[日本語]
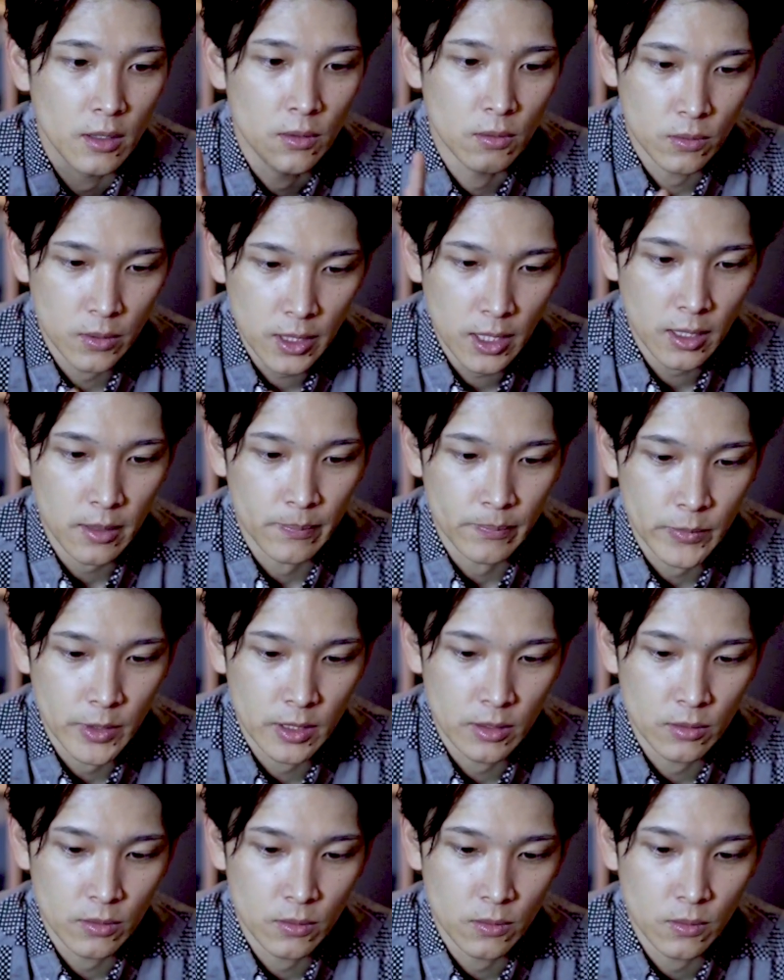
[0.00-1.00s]
これ、
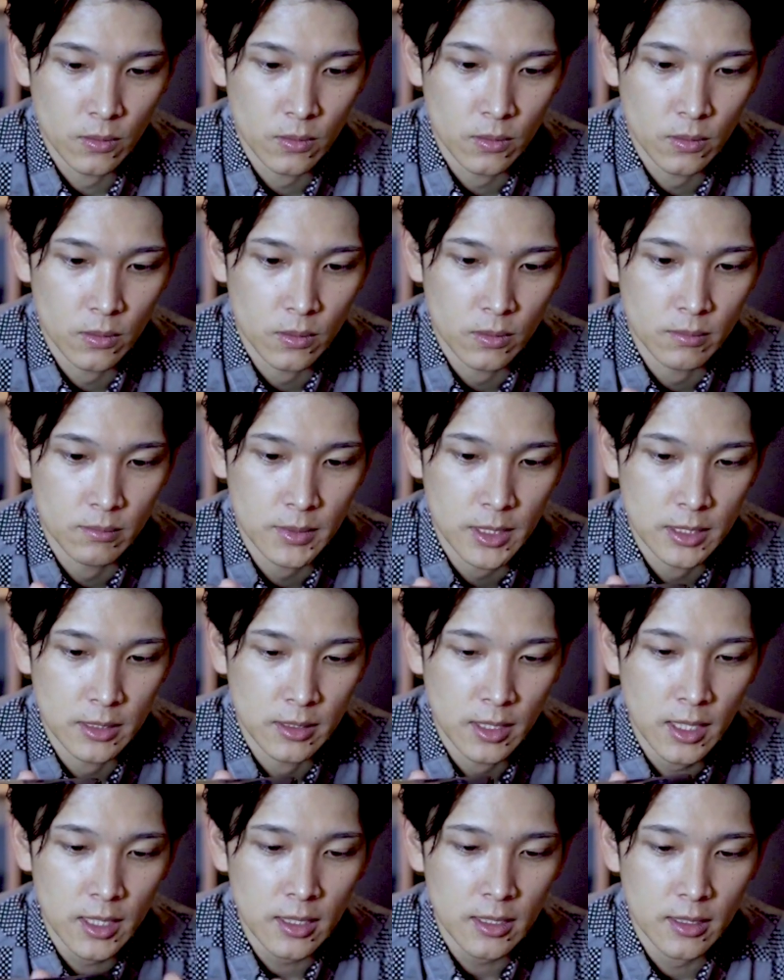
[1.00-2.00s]
えっとまあ、
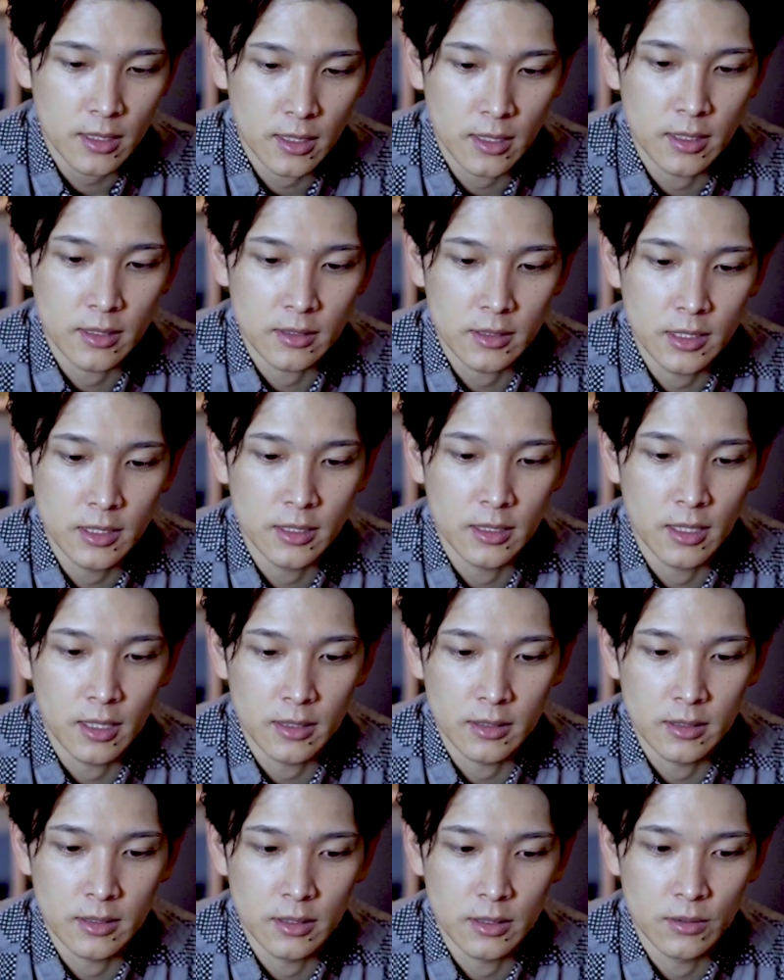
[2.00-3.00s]
何がいい
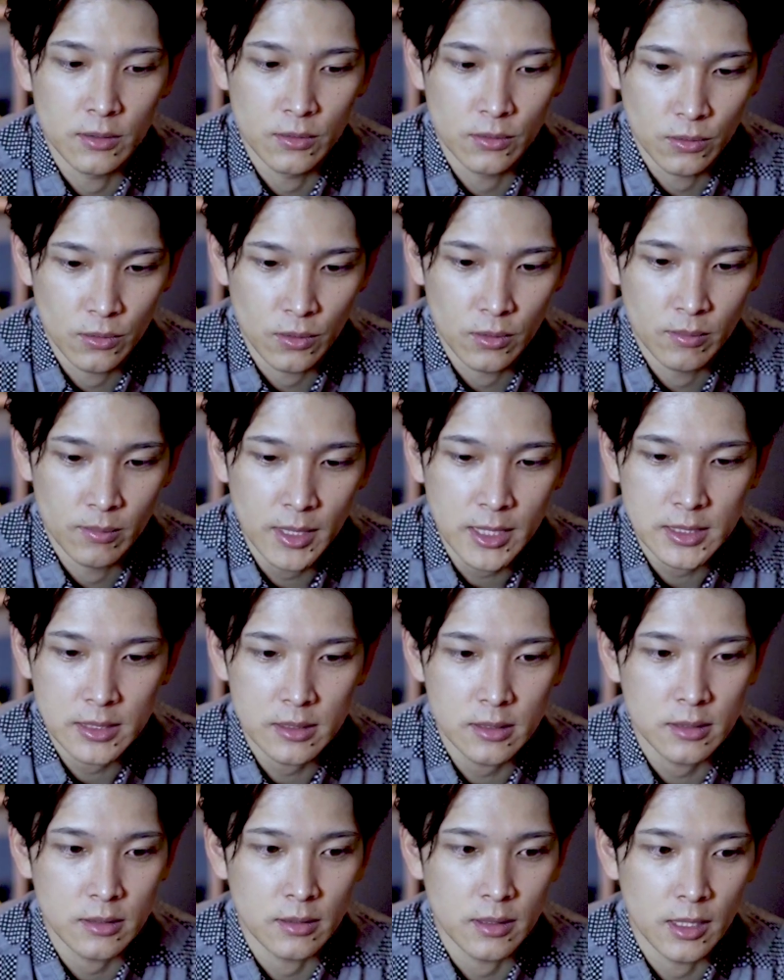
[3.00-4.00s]
かっていうとま
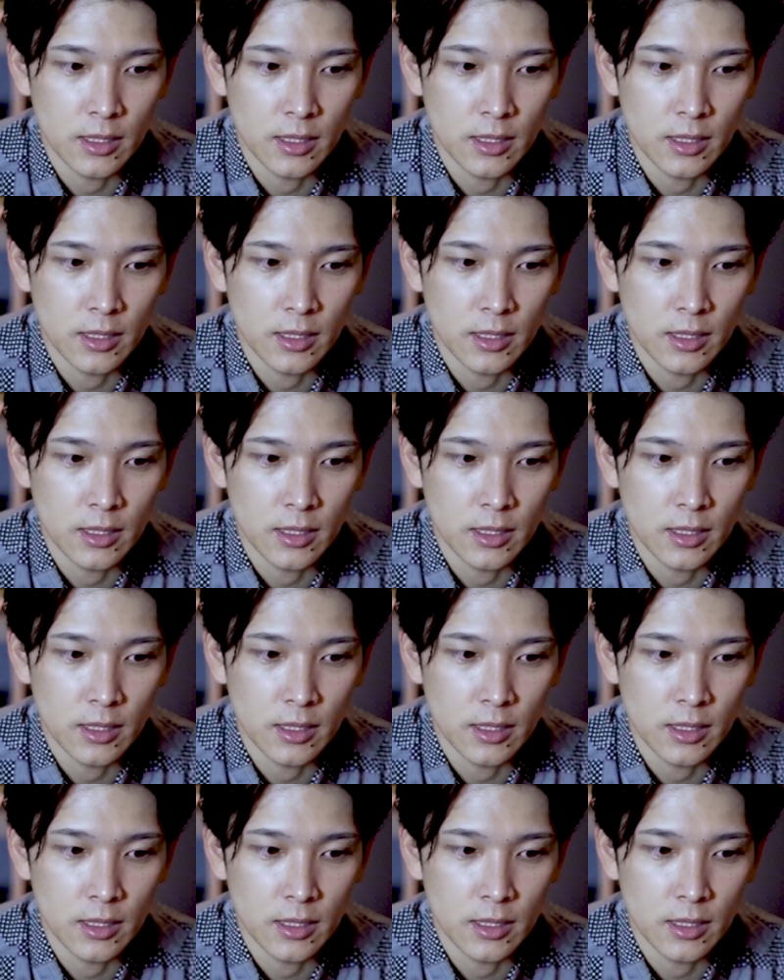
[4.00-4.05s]
ず、